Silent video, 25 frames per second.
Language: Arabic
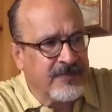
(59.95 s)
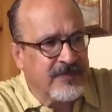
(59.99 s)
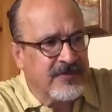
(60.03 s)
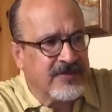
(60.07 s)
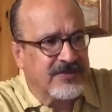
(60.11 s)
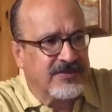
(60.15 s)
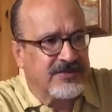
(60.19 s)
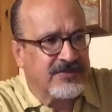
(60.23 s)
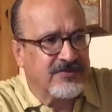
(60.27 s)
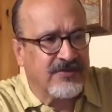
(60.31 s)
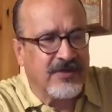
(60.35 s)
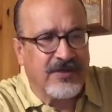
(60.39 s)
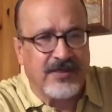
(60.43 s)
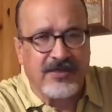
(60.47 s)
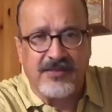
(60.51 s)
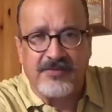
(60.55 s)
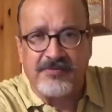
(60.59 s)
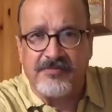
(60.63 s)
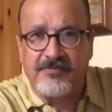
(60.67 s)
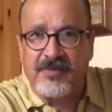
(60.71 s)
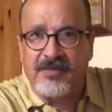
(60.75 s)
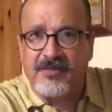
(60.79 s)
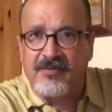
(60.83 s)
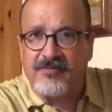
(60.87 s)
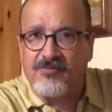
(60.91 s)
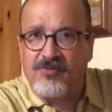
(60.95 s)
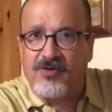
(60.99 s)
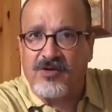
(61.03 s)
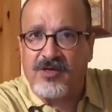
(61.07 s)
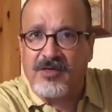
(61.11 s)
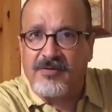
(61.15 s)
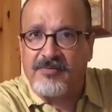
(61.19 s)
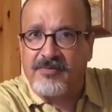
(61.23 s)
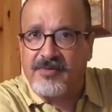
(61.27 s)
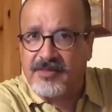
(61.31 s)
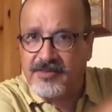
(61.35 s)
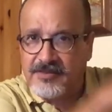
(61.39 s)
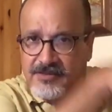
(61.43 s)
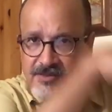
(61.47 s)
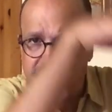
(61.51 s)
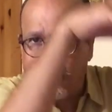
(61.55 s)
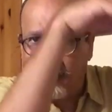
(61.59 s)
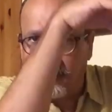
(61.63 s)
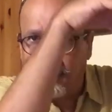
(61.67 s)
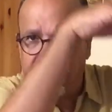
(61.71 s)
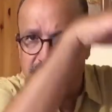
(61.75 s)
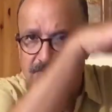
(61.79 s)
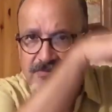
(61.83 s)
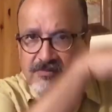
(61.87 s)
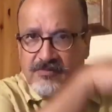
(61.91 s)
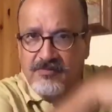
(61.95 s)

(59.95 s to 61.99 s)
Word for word: شي واحد مع المخابرات كيكون